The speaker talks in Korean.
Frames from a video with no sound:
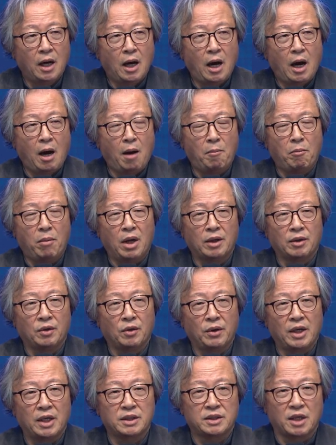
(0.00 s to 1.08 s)

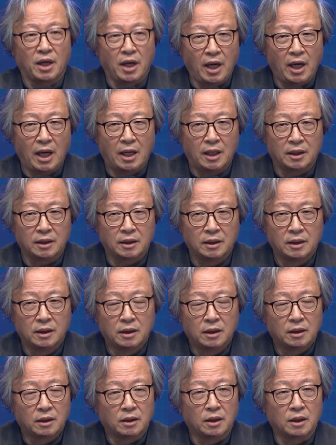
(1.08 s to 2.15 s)
한반도의 서해안
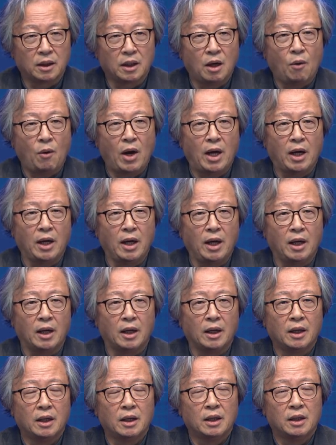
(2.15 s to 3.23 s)
그러니까 황해
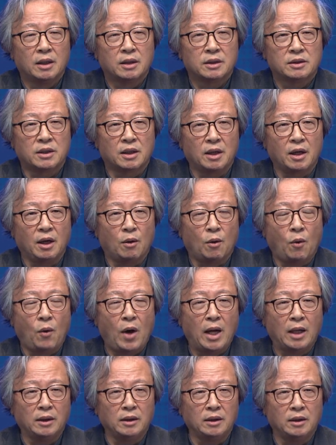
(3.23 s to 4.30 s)
서해
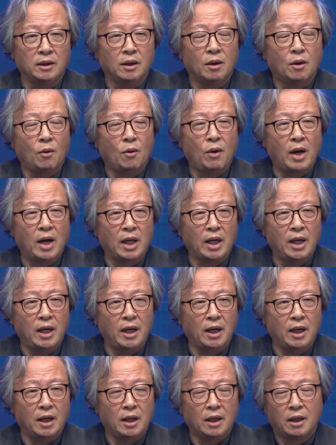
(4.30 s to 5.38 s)
환
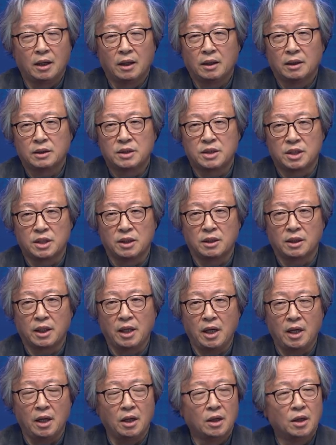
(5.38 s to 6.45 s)
황해
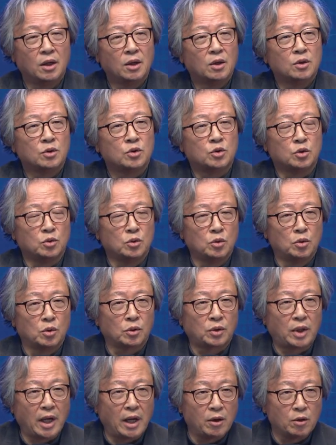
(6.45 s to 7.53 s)
지역의
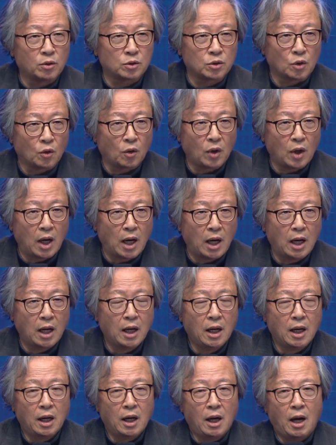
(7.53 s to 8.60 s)
중국 대륙 쪽과
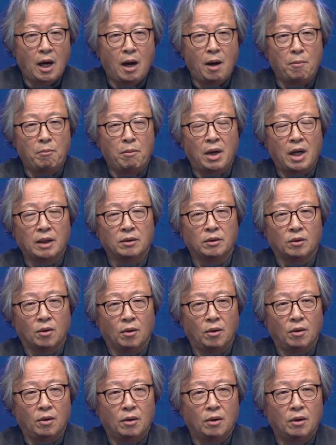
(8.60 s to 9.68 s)

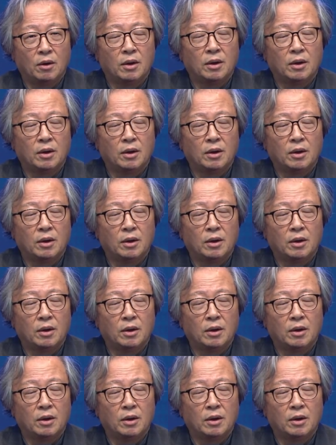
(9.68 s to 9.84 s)
한반도